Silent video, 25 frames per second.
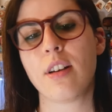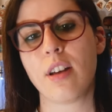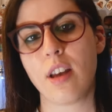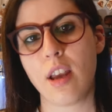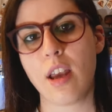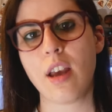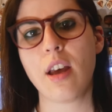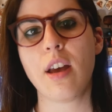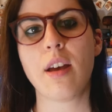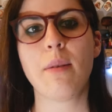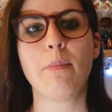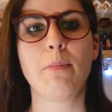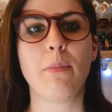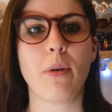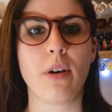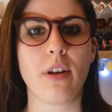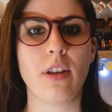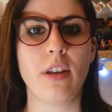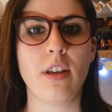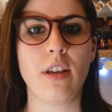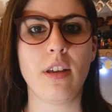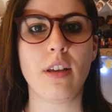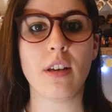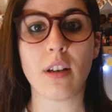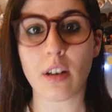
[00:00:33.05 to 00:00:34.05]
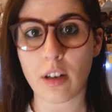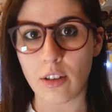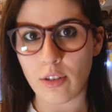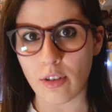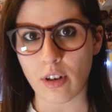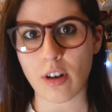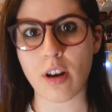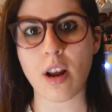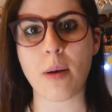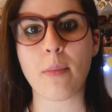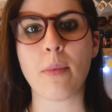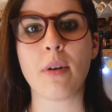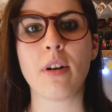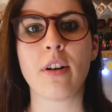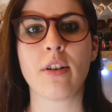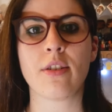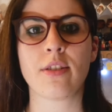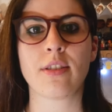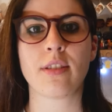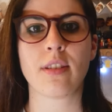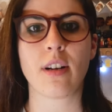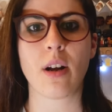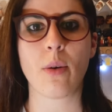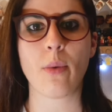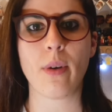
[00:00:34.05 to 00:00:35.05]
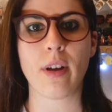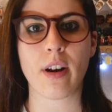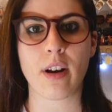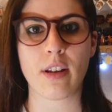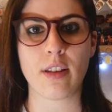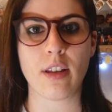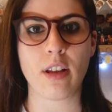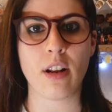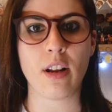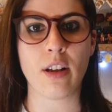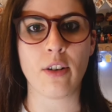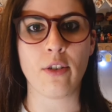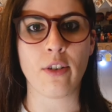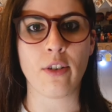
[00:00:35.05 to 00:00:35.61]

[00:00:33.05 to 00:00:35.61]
e poi ritorniamo alla nostra guerra delle